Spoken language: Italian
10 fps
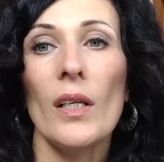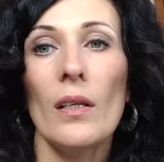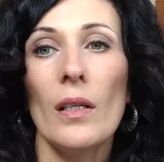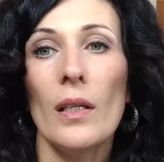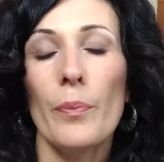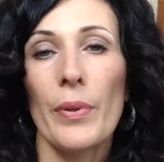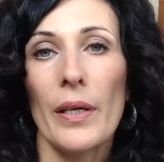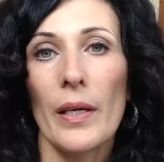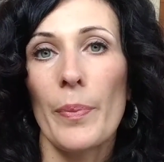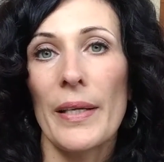eh,
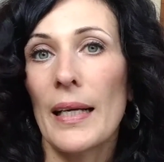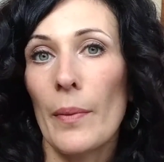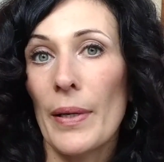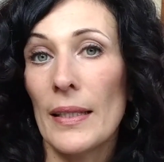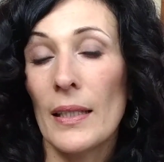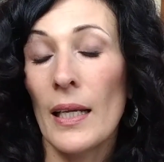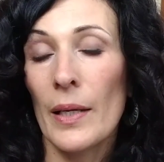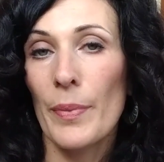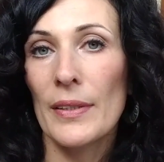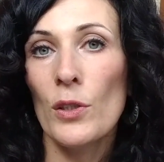per, per, i capelli delle
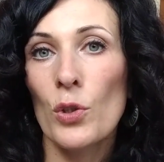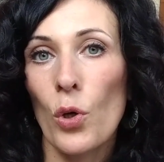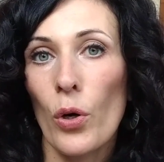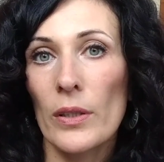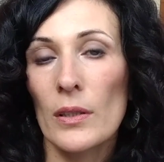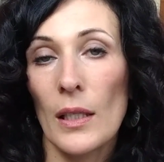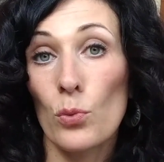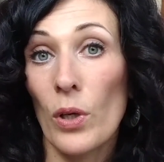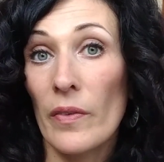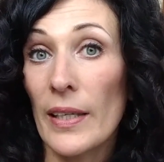erbe tintorie di
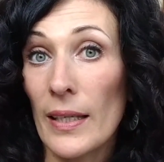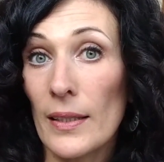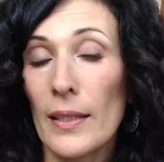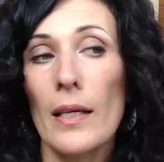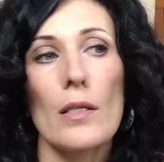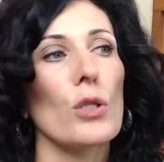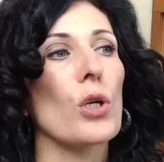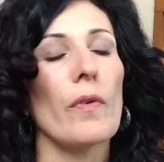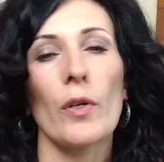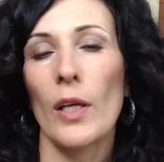natura verde che si
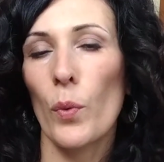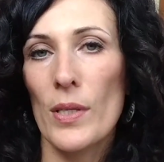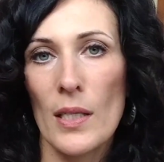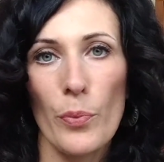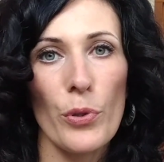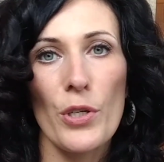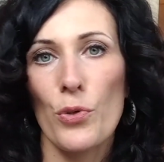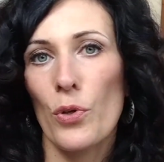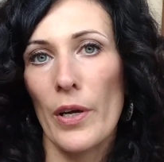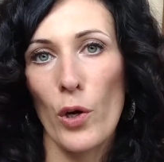trovano ad acqua e sapore,
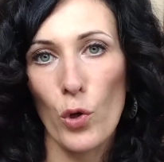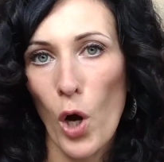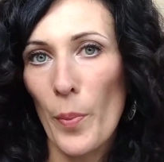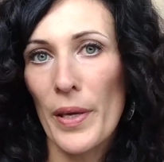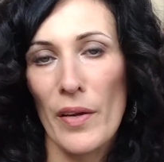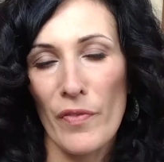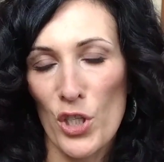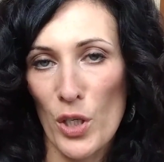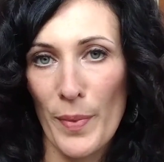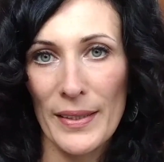sono economiche e
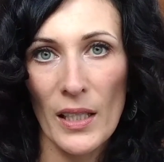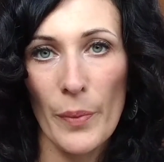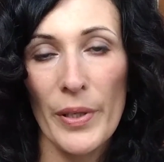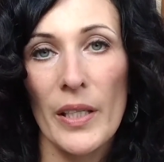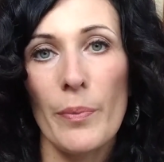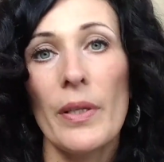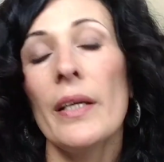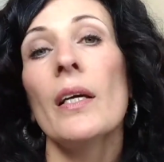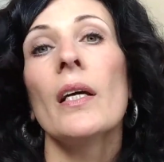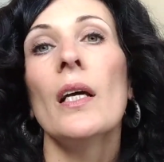facilmente
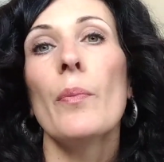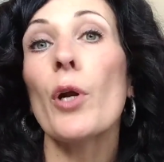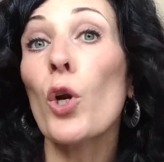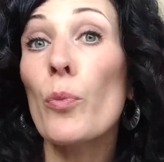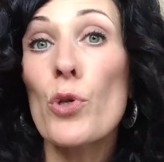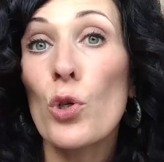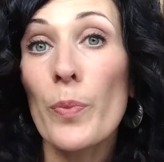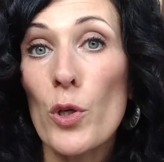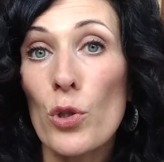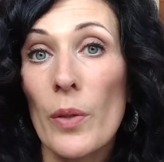reperibili, però non mi sono
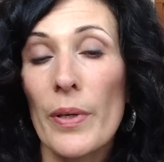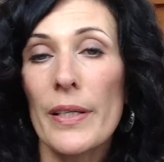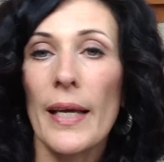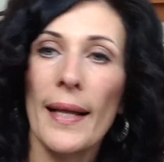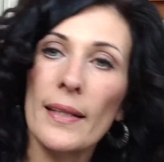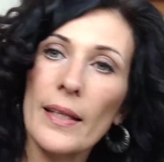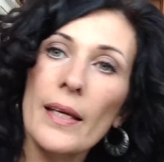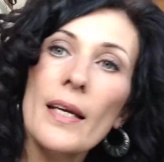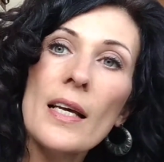piaciute per niente.